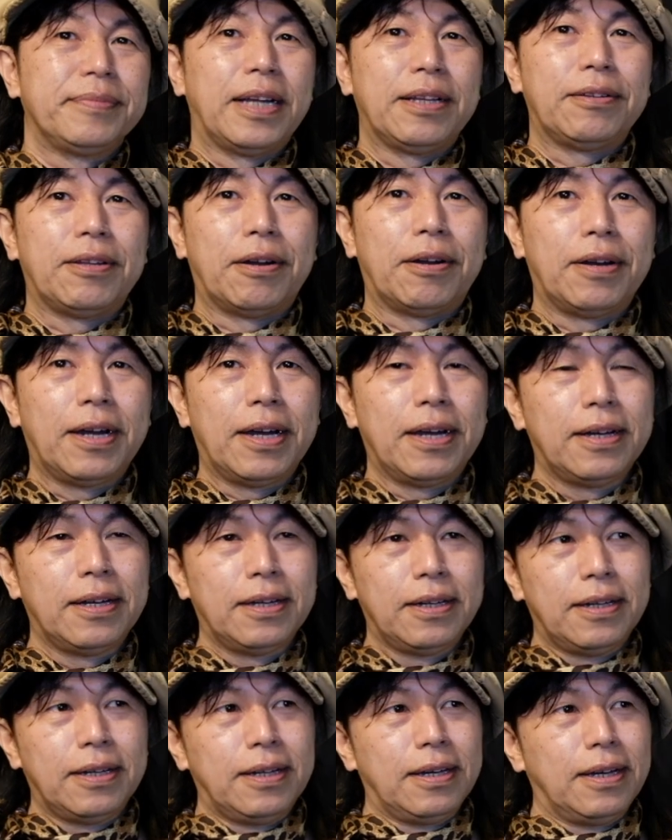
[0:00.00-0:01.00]
なんていうのな
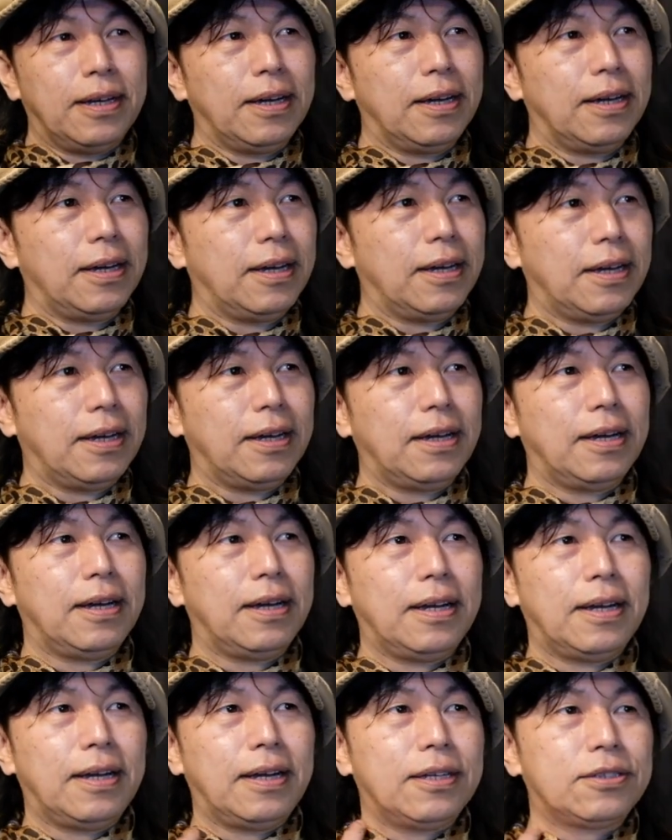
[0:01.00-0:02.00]

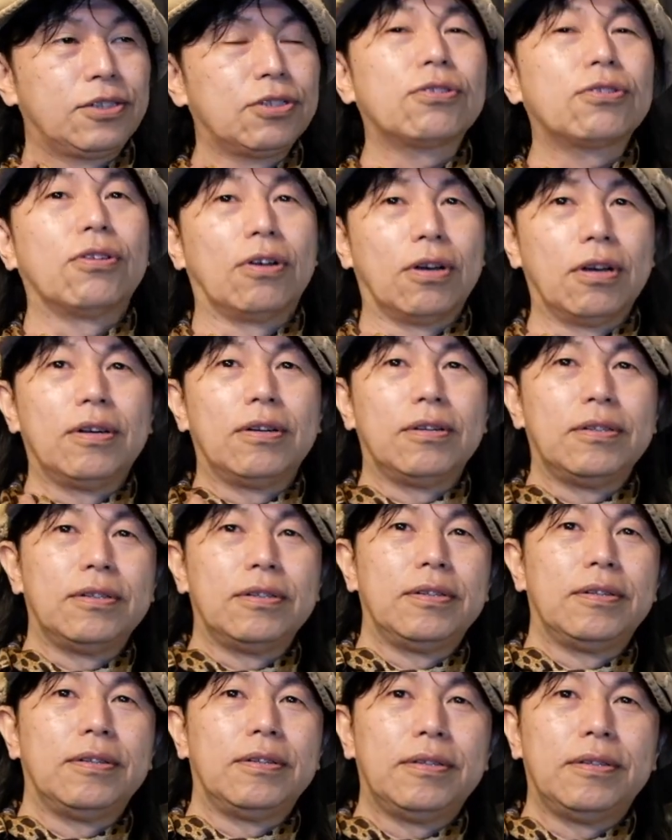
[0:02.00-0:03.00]
あちょっとね
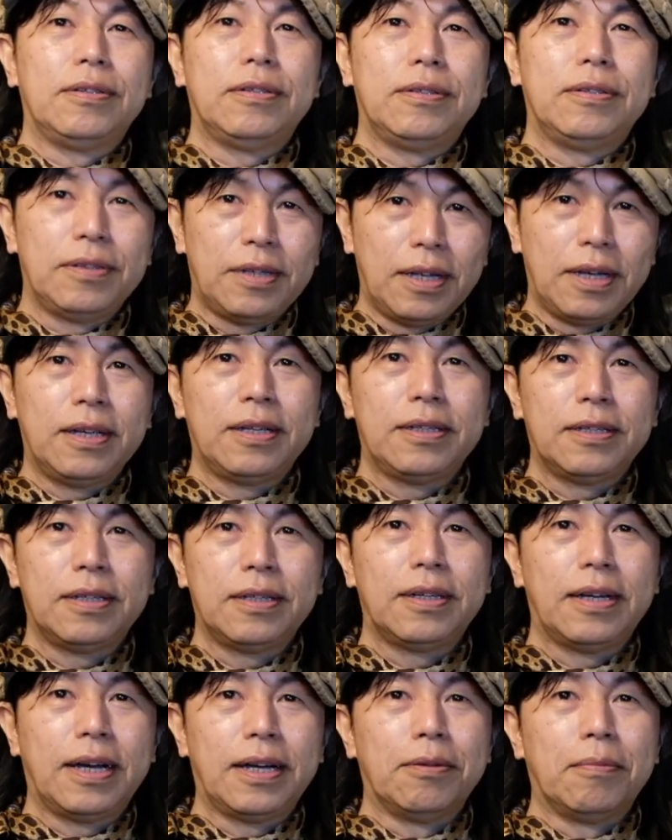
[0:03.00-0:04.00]

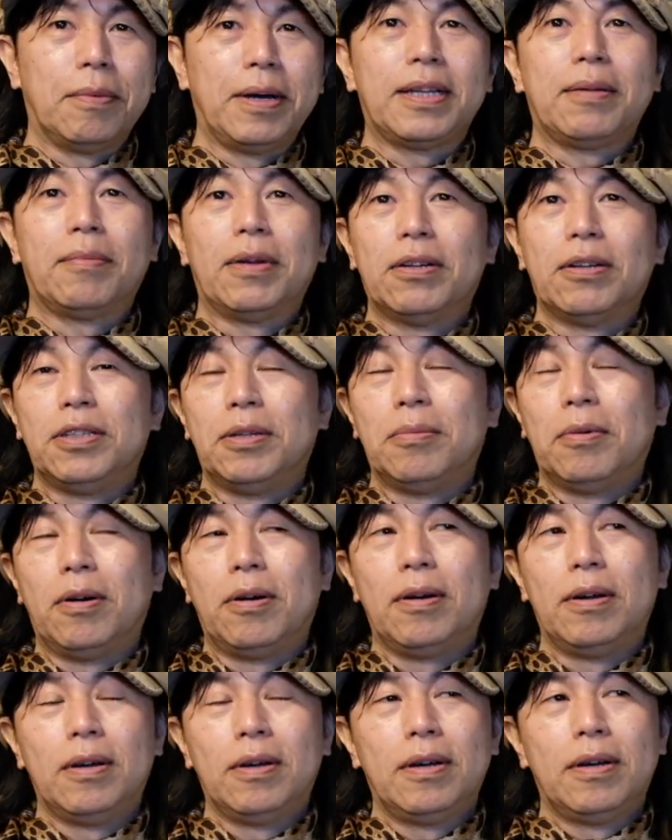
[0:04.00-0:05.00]
あの巻いてもらうんでも
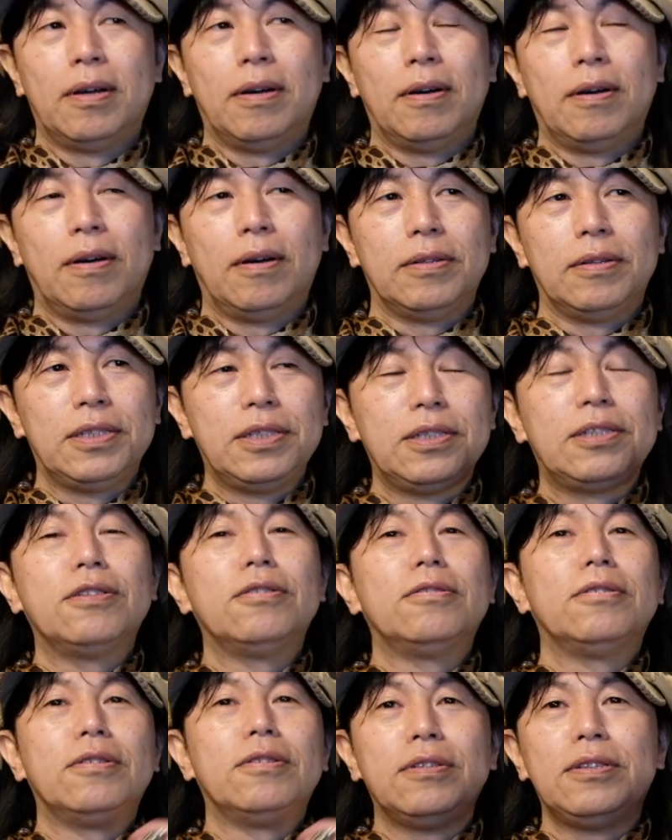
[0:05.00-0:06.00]
二
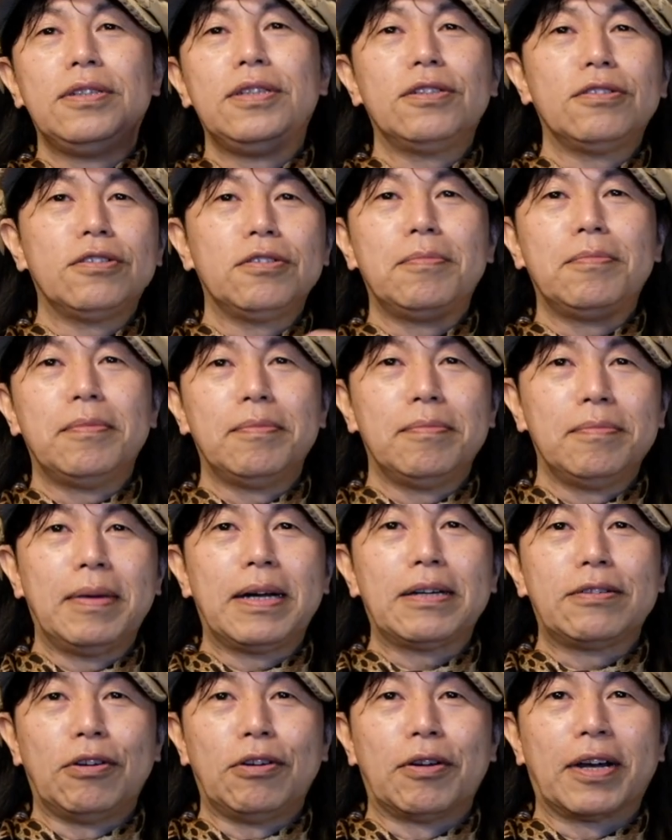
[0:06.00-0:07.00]
重二重に
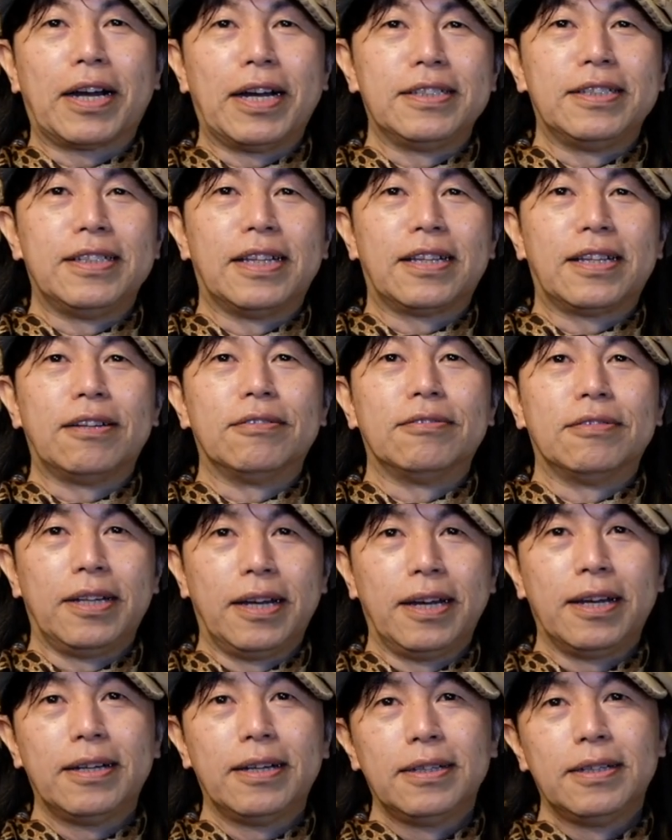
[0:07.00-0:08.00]
巻くような感じになってるん
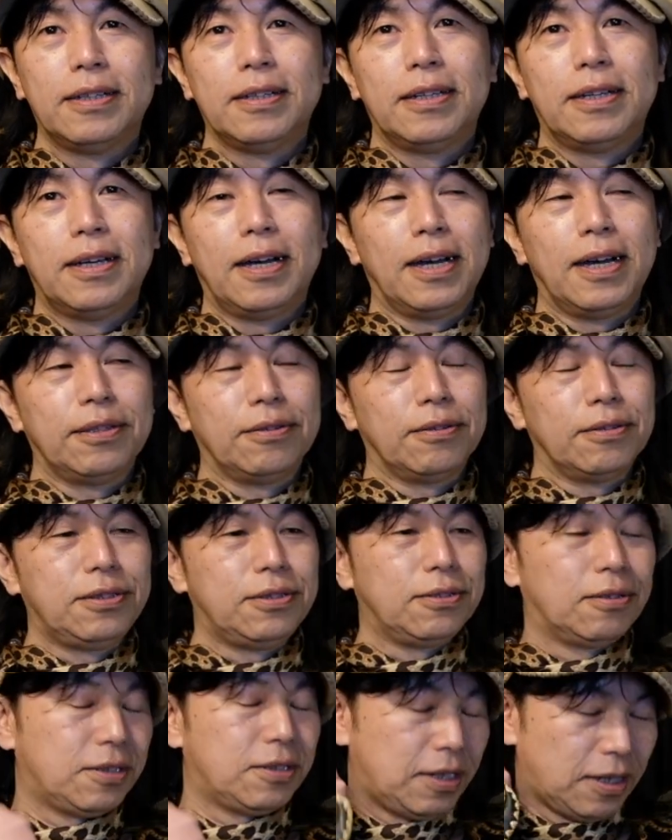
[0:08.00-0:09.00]
であの非
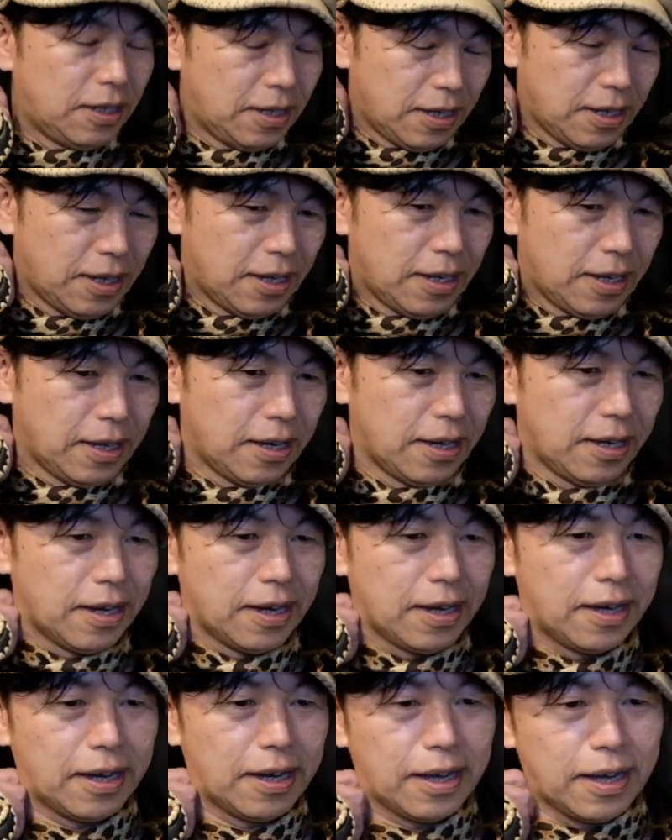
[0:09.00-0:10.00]
常に、
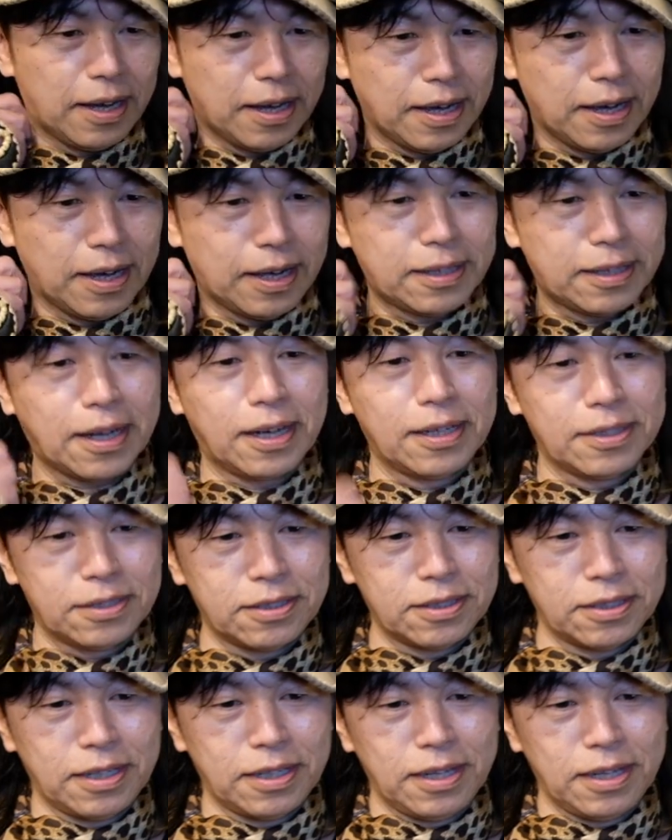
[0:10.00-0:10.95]
えー、あったかいし